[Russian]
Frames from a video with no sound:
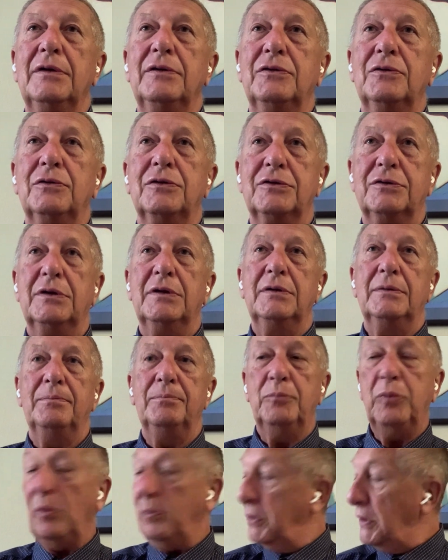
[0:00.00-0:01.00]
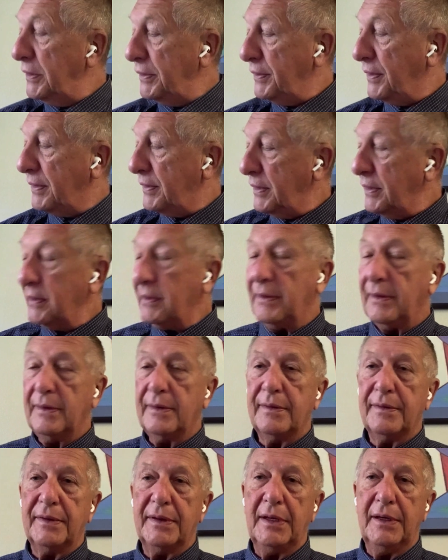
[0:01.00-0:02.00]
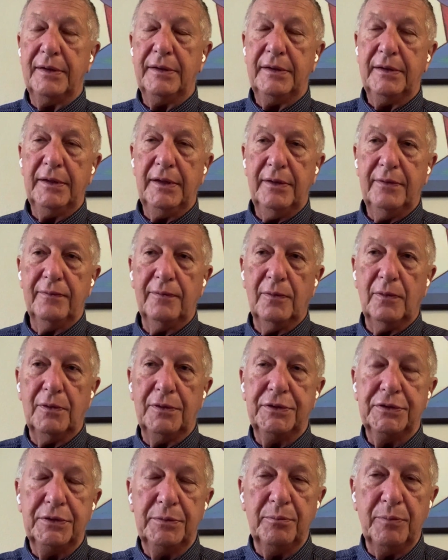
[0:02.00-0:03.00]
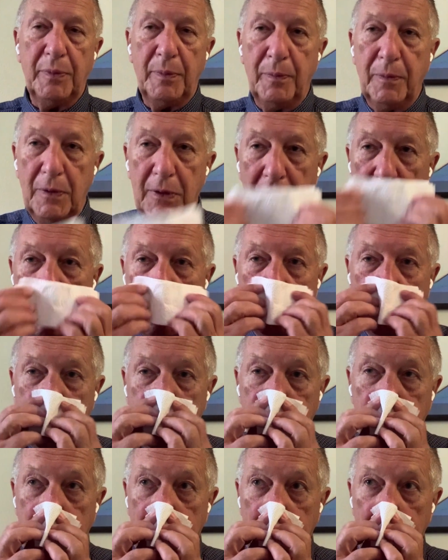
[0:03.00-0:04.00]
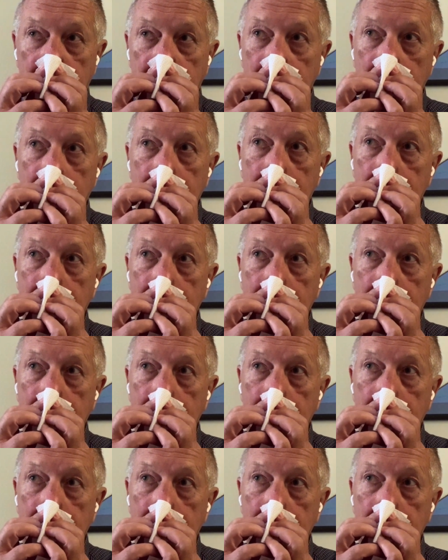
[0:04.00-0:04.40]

тоже публицист, статьи его очень популярны были.